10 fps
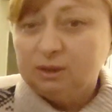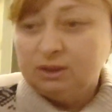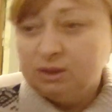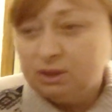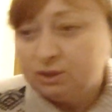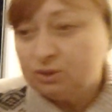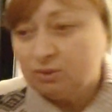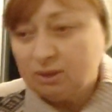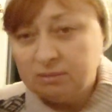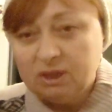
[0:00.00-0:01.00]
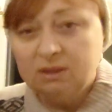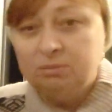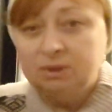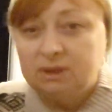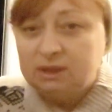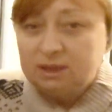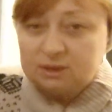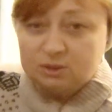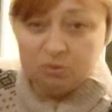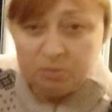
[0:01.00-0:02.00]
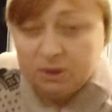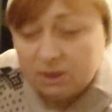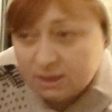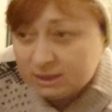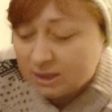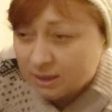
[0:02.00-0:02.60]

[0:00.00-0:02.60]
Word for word: А, что там надо было ей, скупилась